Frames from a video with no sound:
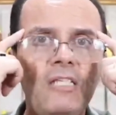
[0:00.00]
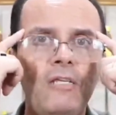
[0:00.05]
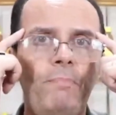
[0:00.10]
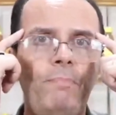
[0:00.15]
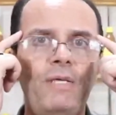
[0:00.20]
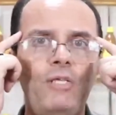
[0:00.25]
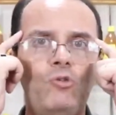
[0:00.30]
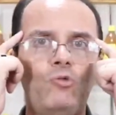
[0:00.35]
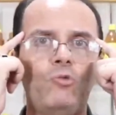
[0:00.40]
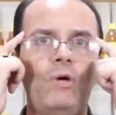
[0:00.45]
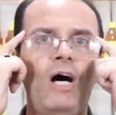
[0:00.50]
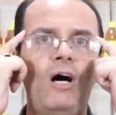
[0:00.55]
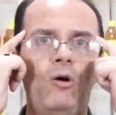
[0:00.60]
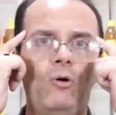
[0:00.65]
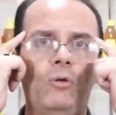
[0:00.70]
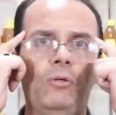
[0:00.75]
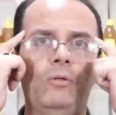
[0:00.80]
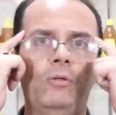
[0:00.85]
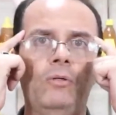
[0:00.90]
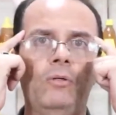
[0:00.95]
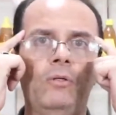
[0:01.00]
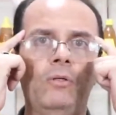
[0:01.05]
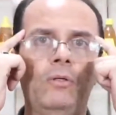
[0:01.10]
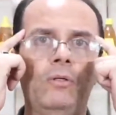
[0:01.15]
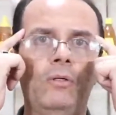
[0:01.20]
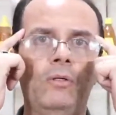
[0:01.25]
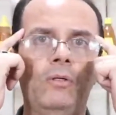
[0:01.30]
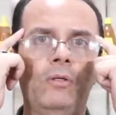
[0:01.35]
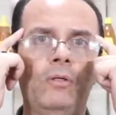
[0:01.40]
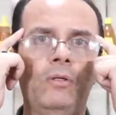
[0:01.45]
pessoal
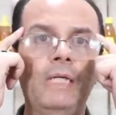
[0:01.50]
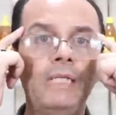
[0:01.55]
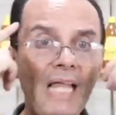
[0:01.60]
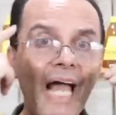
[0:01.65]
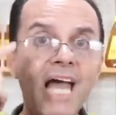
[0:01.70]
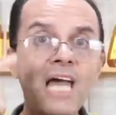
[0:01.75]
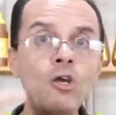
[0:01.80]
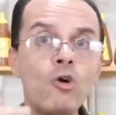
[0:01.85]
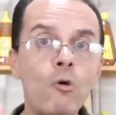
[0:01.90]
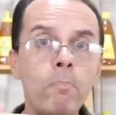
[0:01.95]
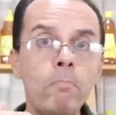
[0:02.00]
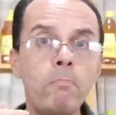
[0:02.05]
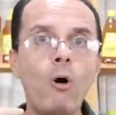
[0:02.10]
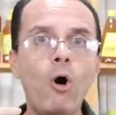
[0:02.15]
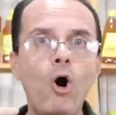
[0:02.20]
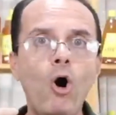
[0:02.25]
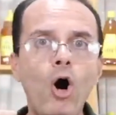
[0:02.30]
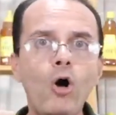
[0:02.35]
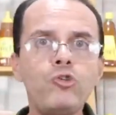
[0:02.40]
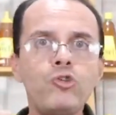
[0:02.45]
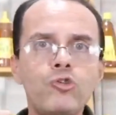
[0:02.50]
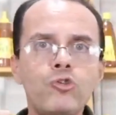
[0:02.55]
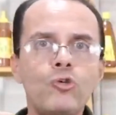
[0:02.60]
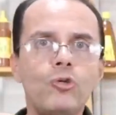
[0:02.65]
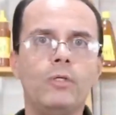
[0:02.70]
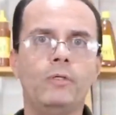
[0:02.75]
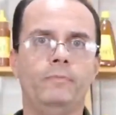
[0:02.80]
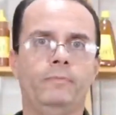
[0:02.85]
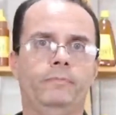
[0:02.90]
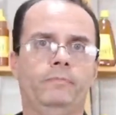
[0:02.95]
tá é no bolso.